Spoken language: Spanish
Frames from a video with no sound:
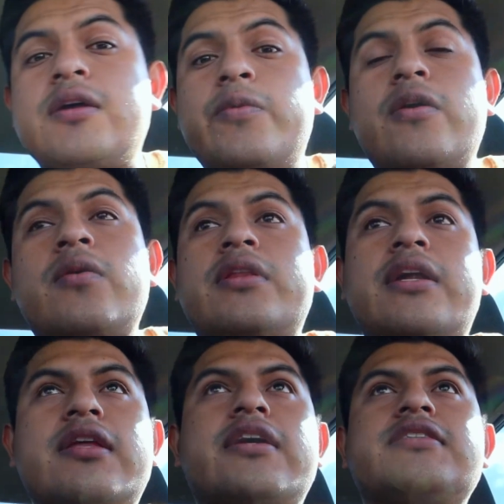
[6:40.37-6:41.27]
les voy a
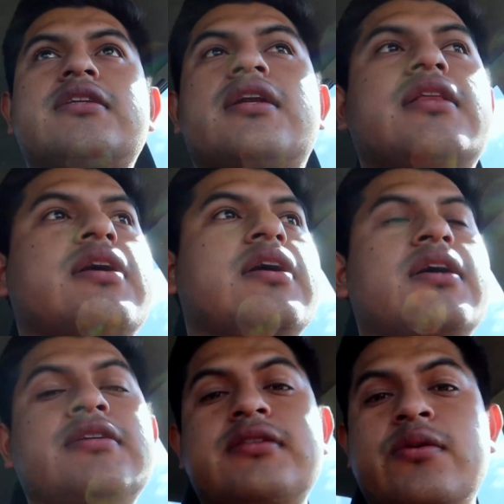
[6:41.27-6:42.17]
contar de qué se trata
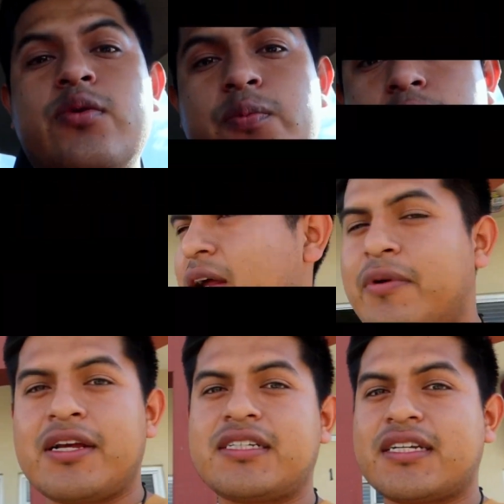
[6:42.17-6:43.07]
este nuevo Ahí
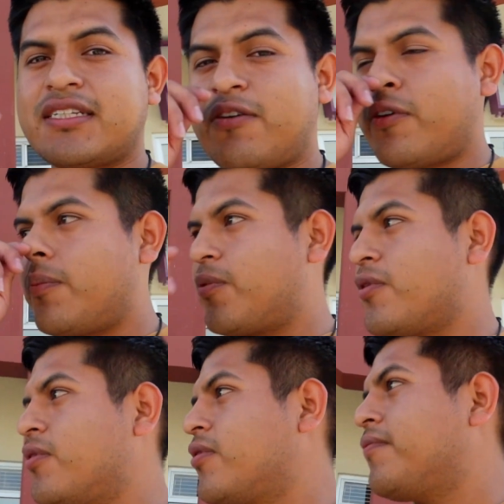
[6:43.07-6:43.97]
van a decir que ese día fue
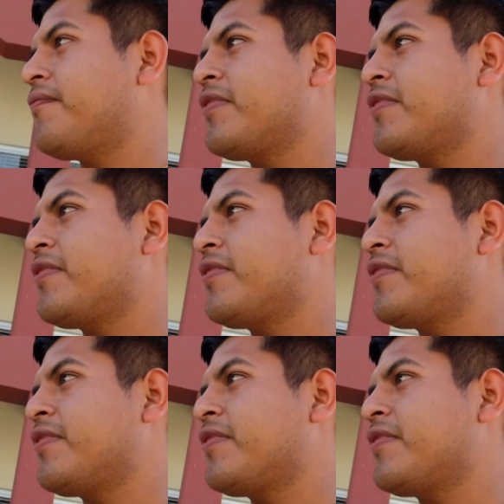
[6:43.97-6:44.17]
puro,